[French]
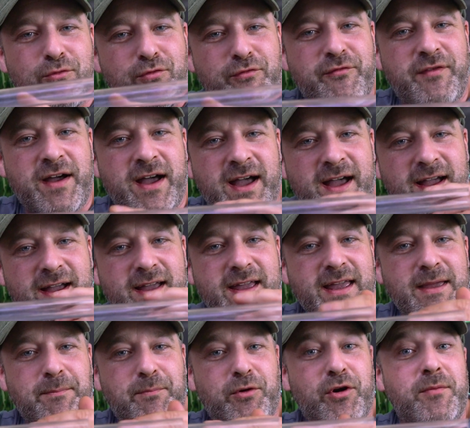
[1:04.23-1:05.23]
couvains
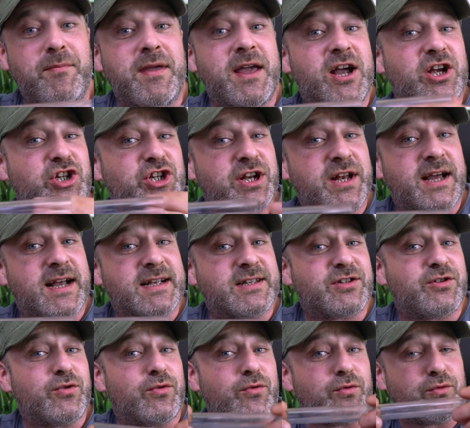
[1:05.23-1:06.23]
et premières
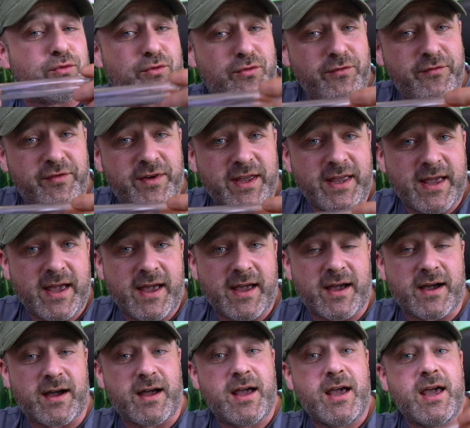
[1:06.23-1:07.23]
générations
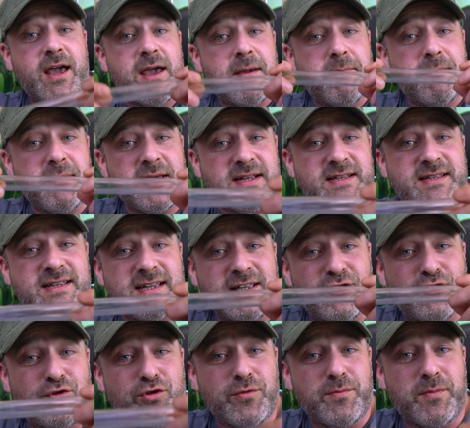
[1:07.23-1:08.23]
d'ouvrières. Mais ces
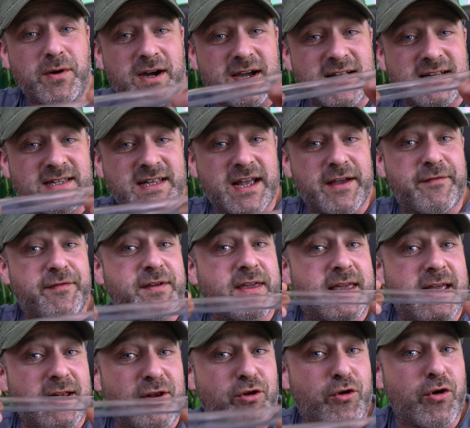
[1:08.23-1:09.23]
tubes réservent
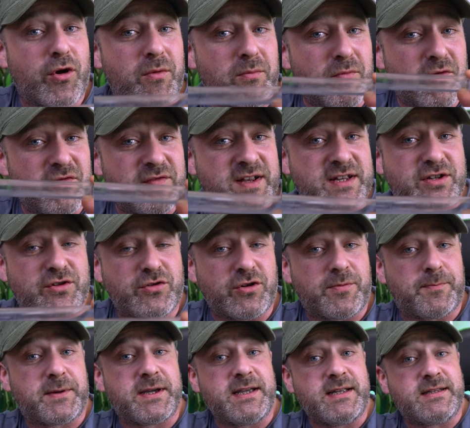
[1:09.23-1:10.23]
quelques mauvaises
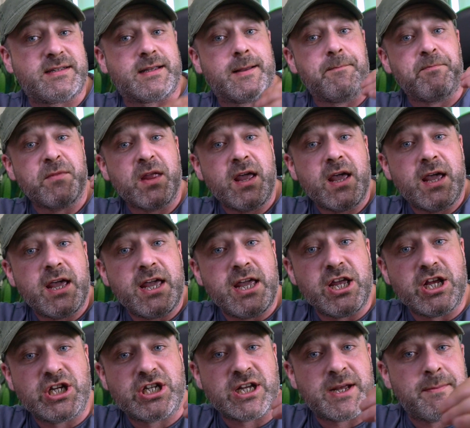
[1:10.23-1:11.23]
surprises
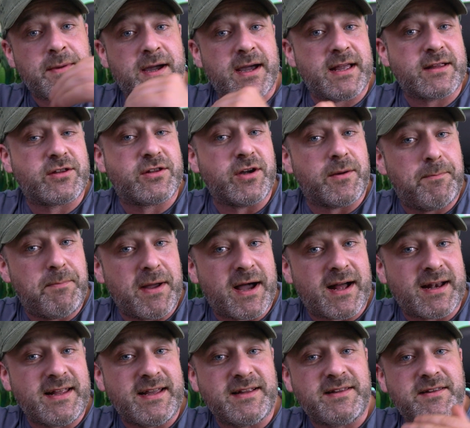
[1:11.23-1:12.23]
et j'aimerais t'en
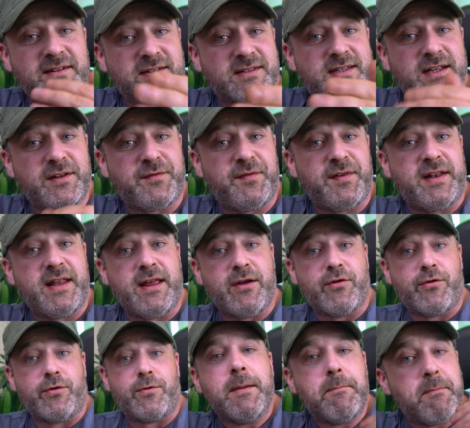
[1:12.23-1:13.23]
parler dans cette
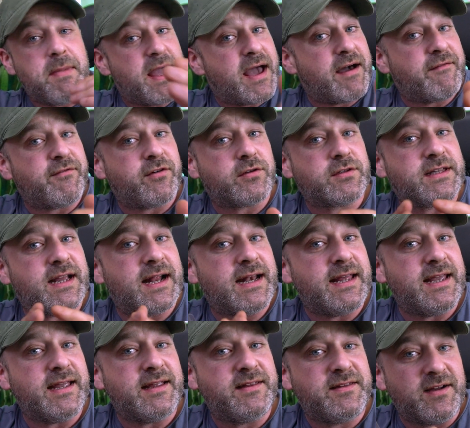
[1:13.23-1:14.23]
vidéo. Mais avant
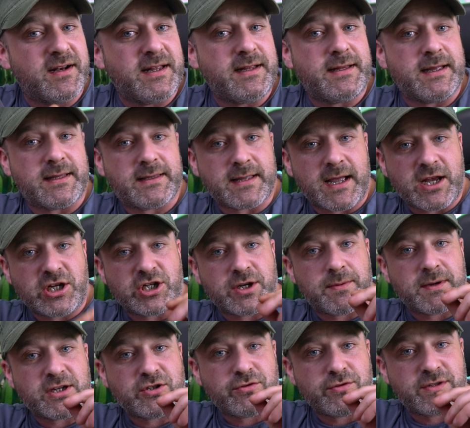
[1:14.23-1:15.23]
d'aller dans les détails,
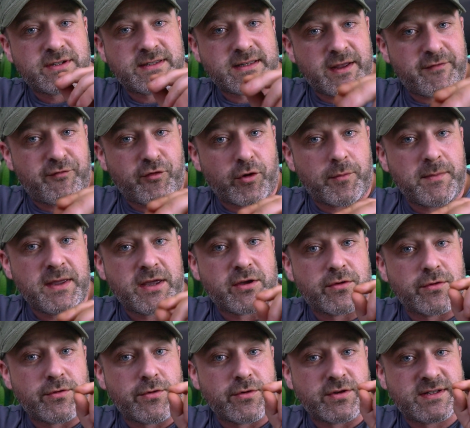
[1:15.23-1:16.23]
j'aimerais juste t'informer
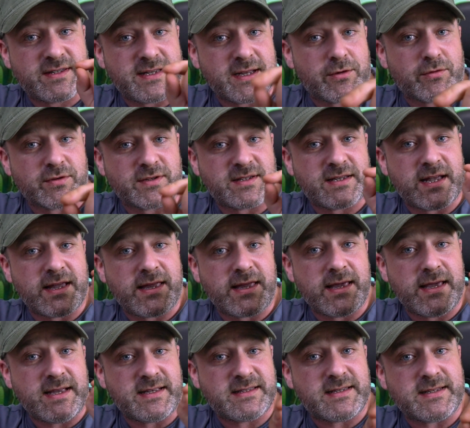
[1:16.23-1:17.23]
que ces conseils
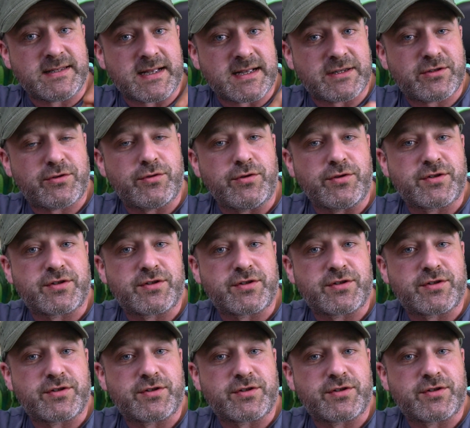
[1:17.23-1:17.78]
et ces astuces